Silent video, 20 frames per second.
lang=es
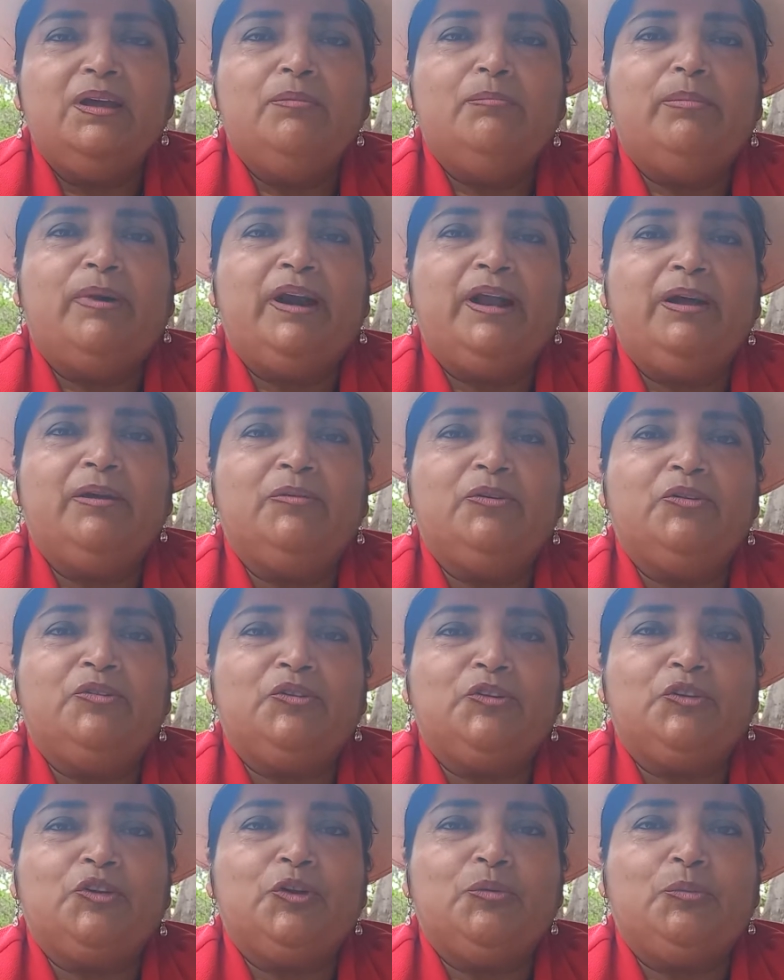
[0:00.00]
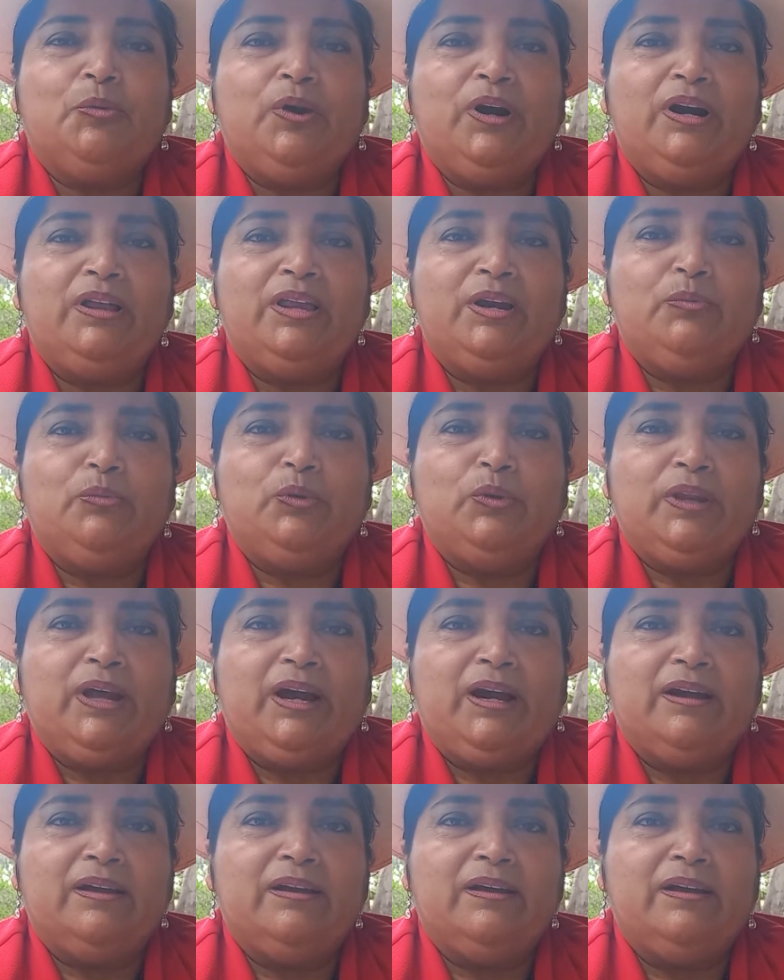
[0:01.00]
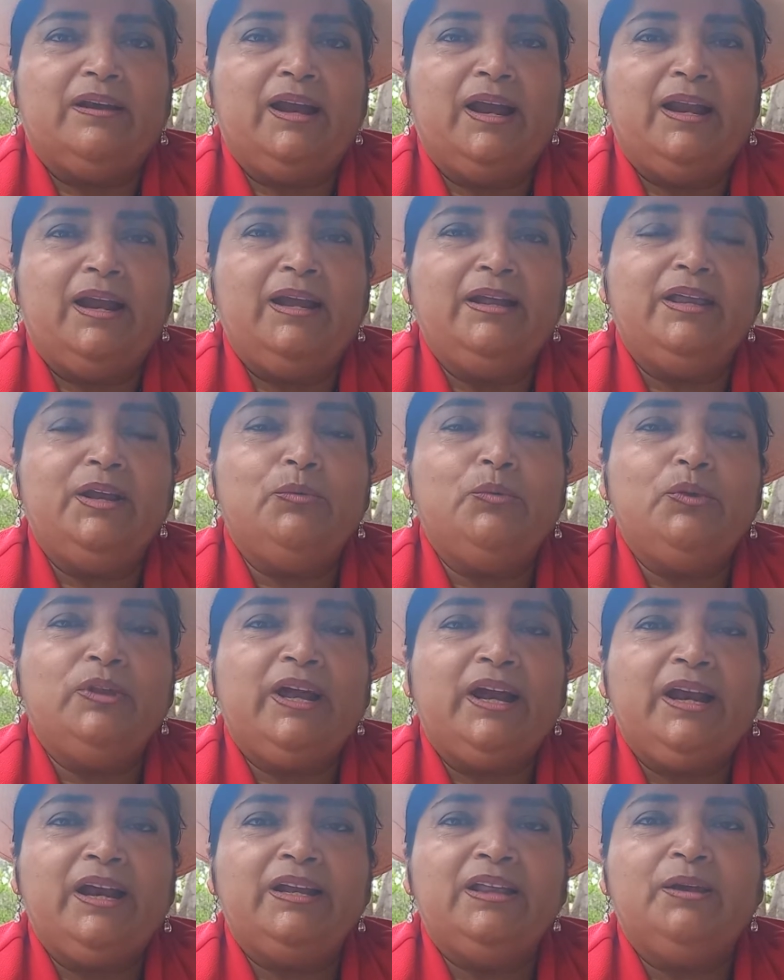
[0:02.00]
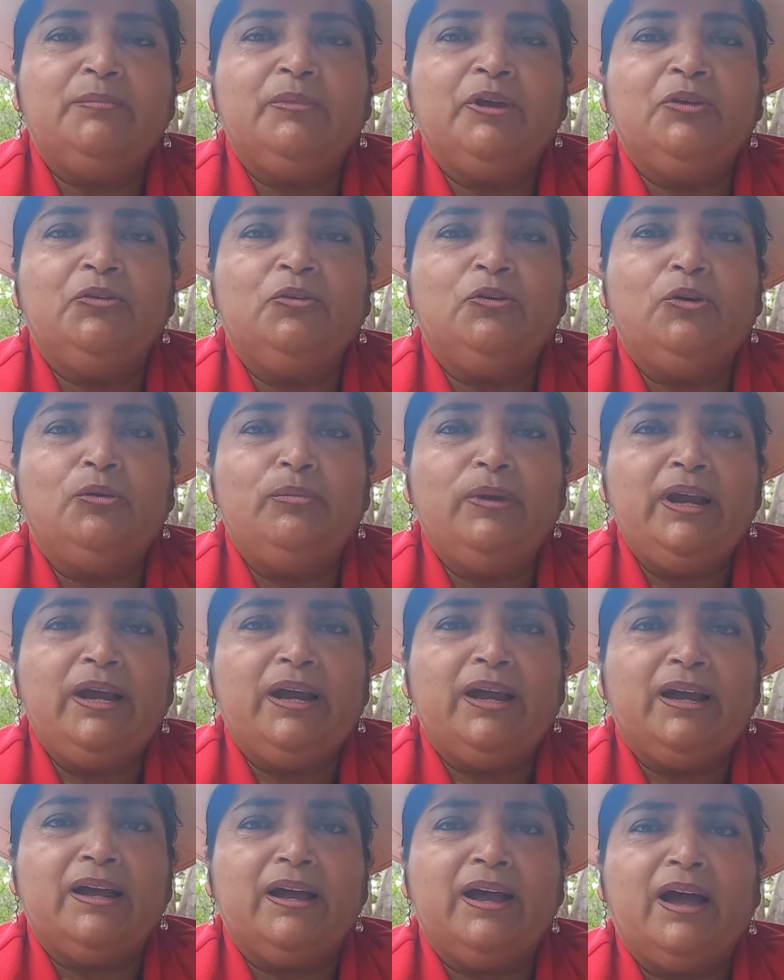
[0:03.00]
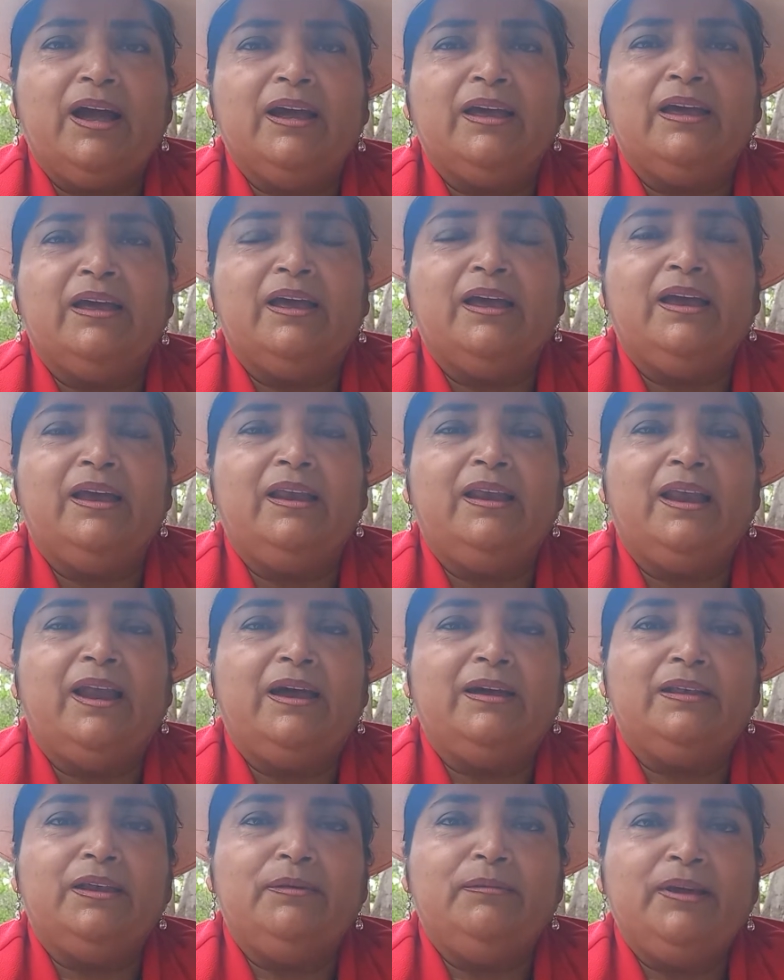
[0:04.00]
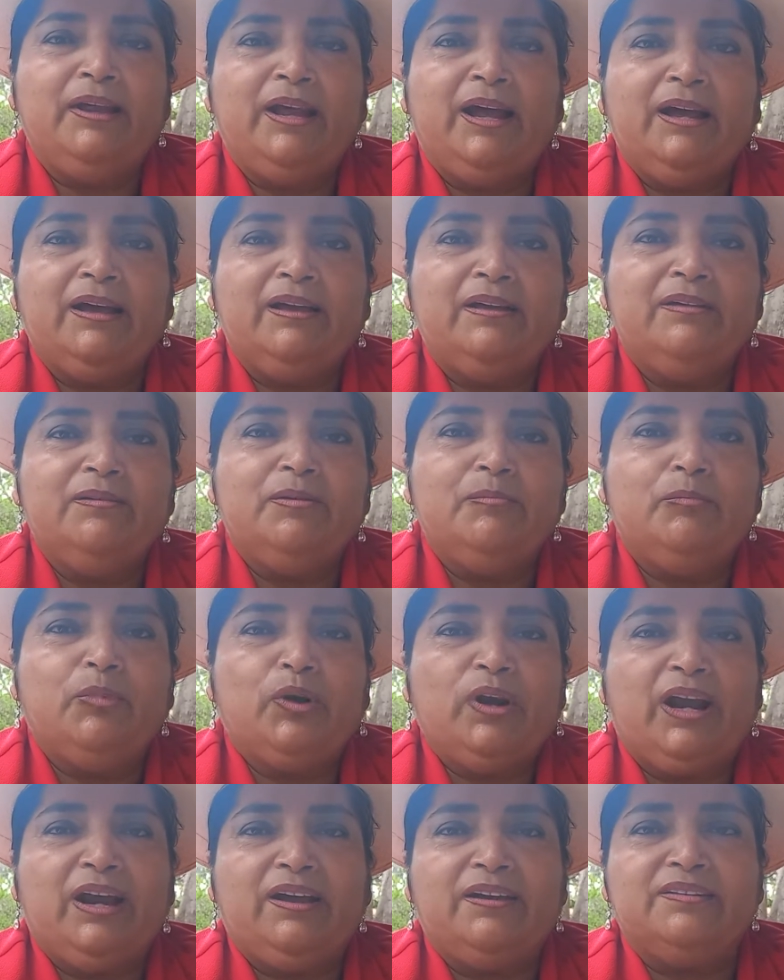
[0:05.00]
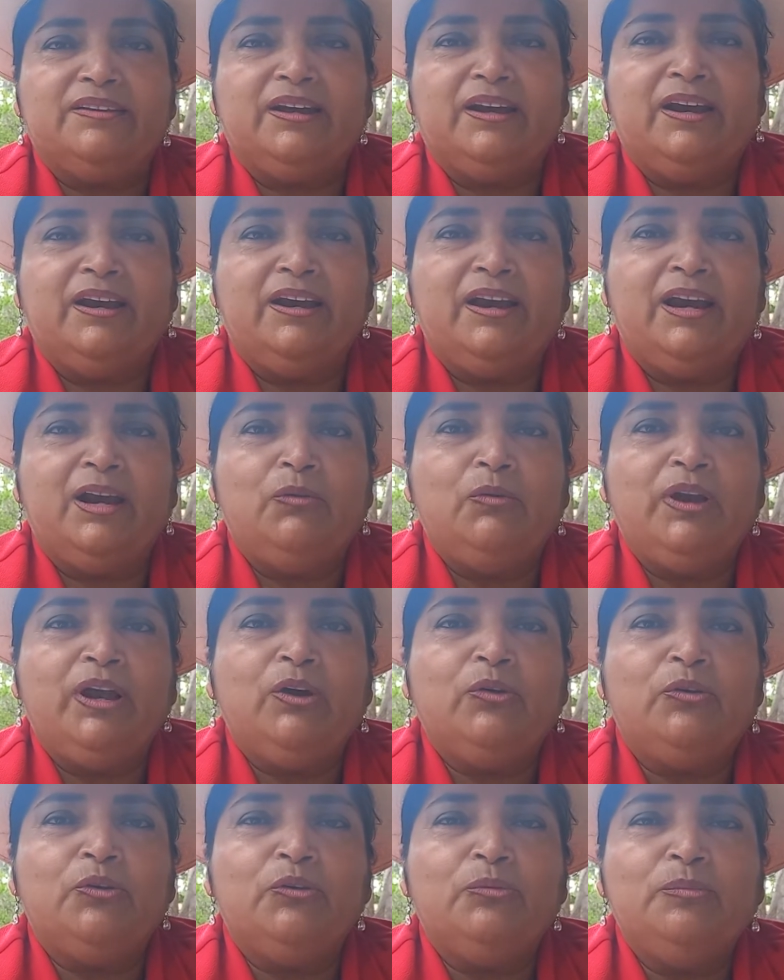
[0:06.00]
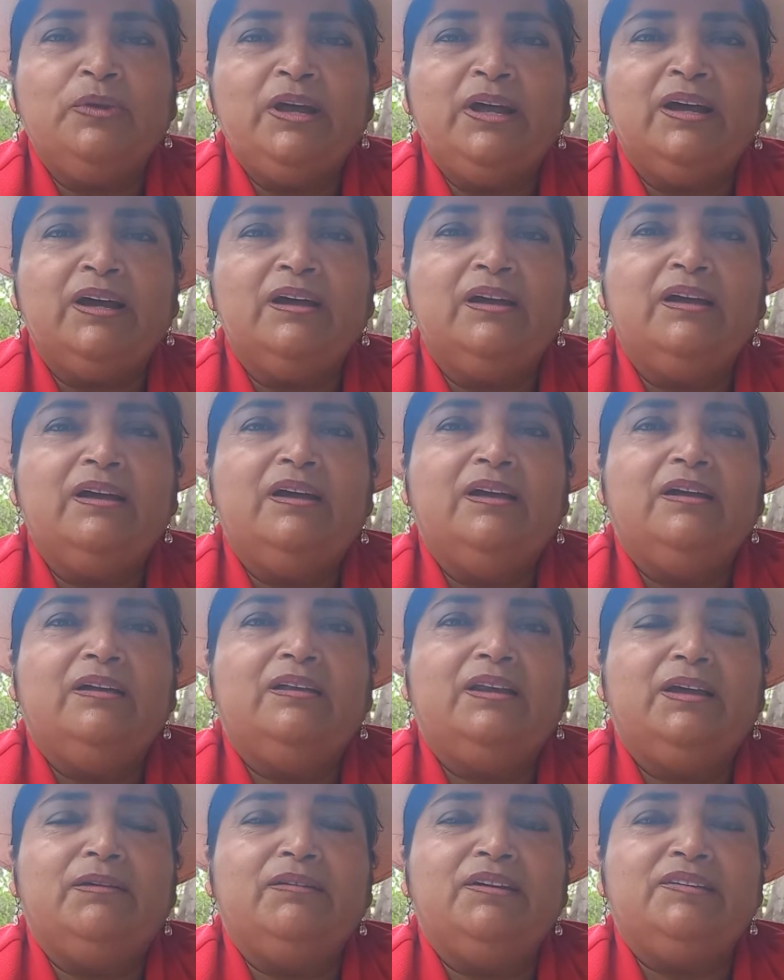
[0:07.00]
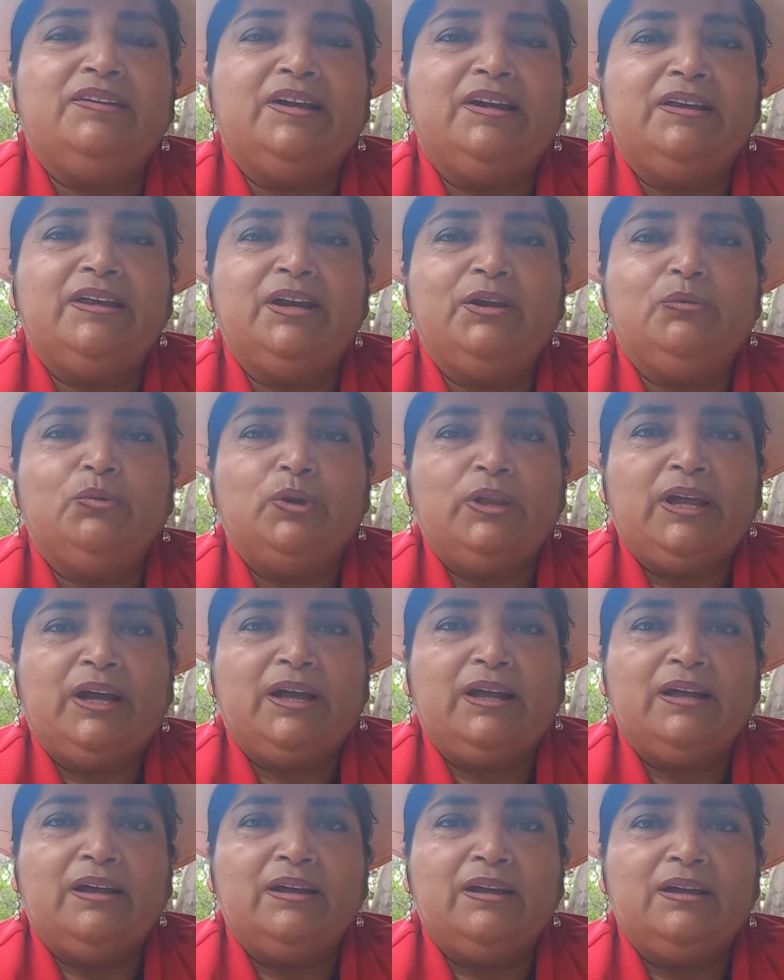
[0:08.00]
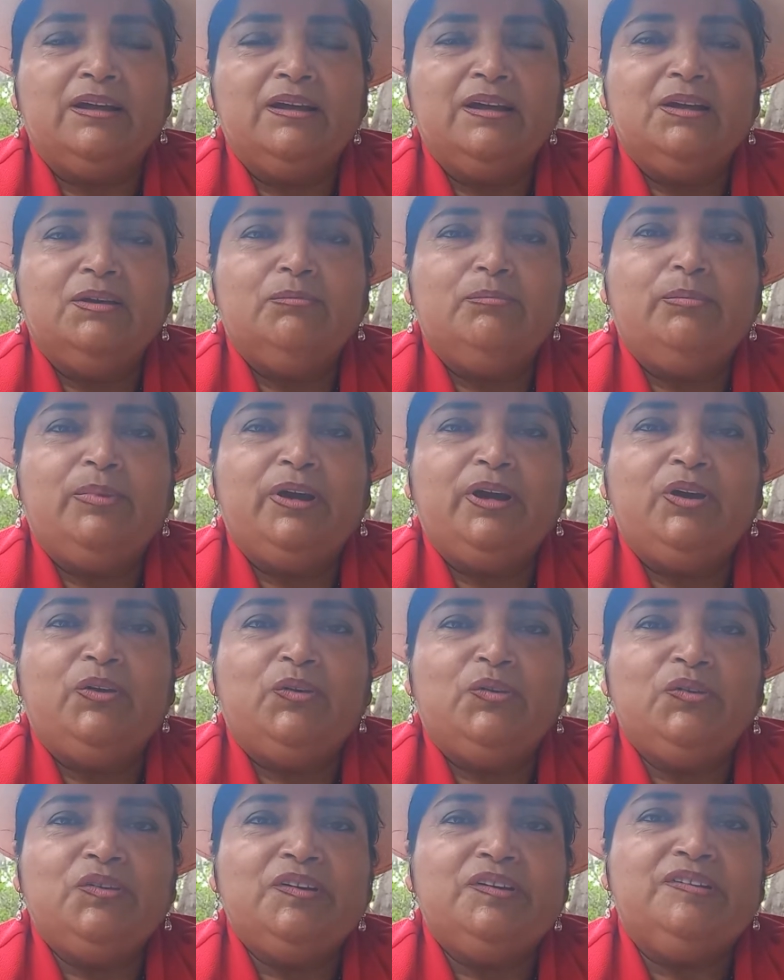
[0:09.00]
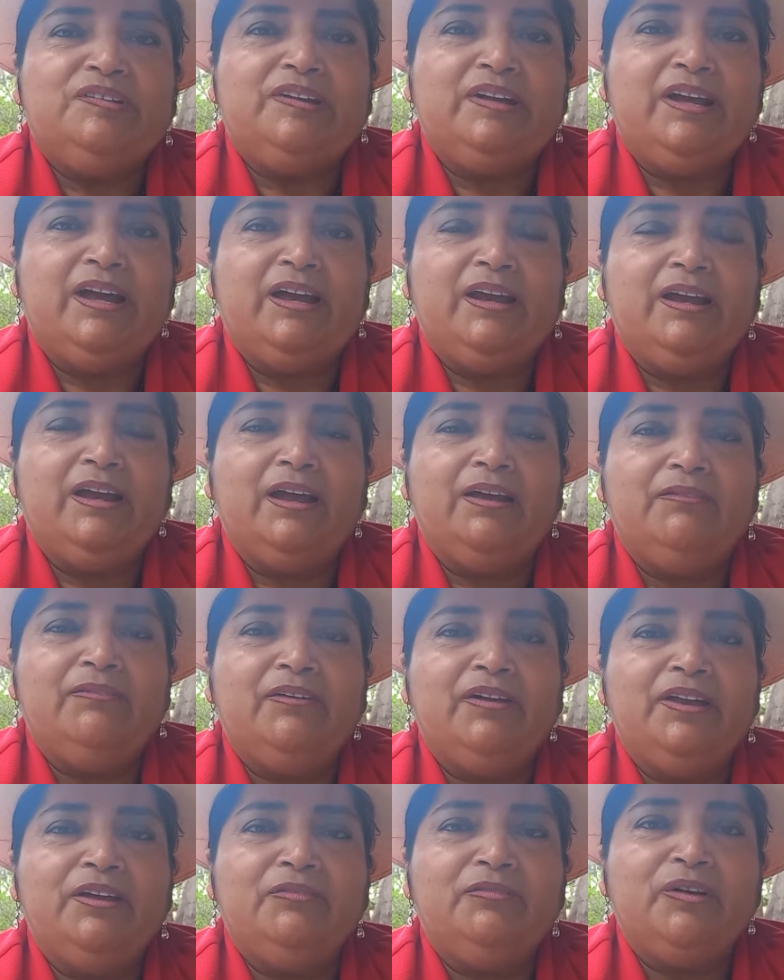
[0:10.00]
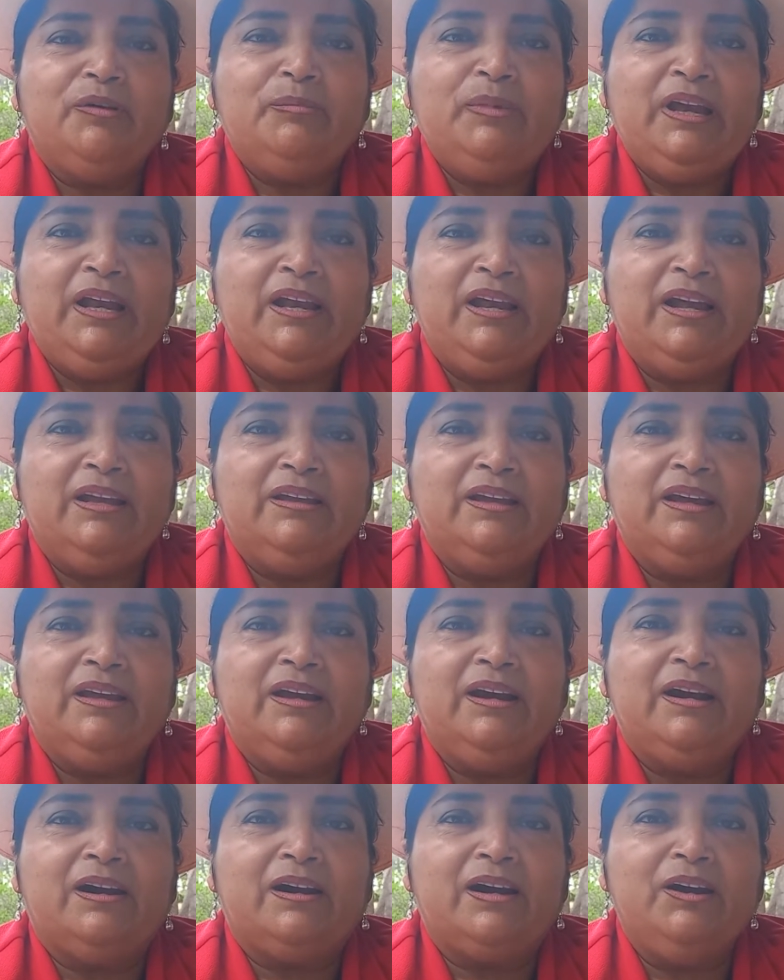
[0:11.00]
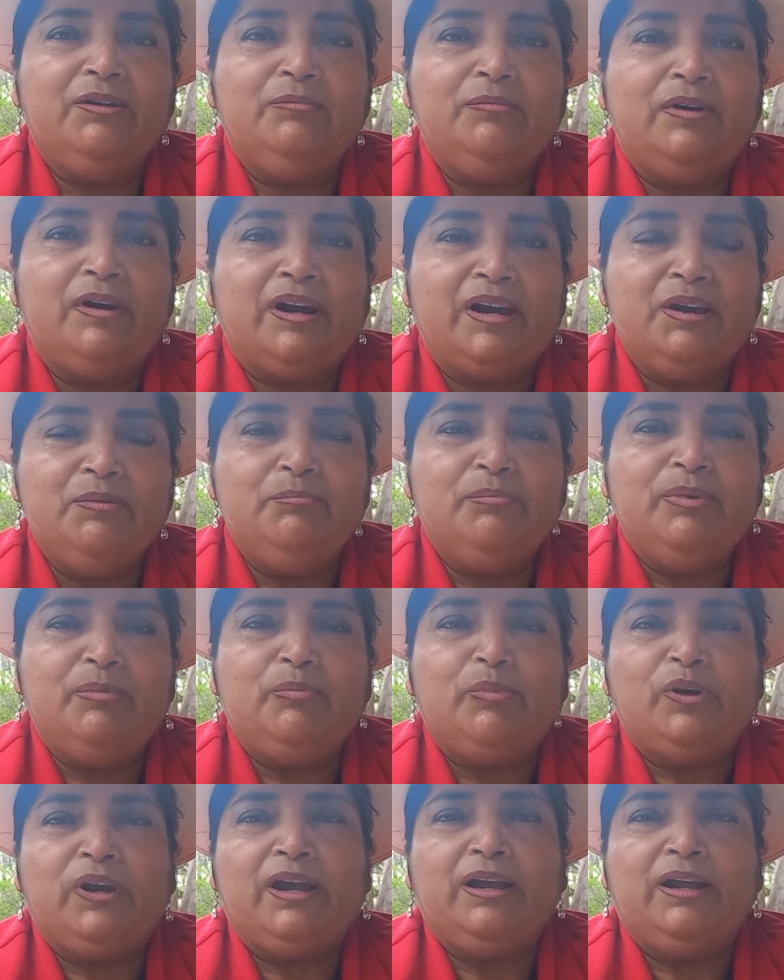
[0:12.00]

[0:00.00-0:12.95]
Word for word: para nosotros poder tributar. La ley tributaria también nos obliga a que la actividad por la que se genera una economía debe ser tributada. Pero si el jefe de familia tiene rimpe por la